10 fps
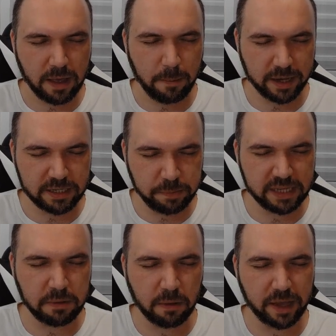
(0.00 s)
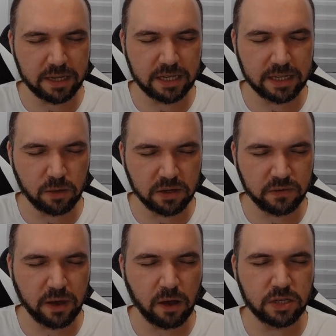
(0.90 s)
mas principalmente que não lhes
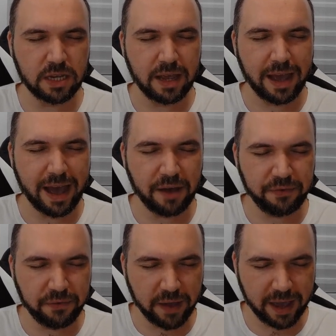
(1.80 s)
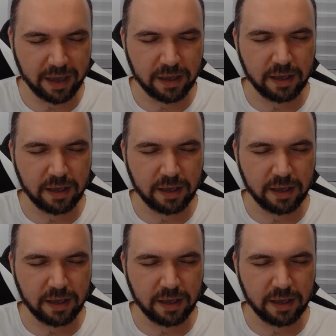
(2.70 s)
falte a fé,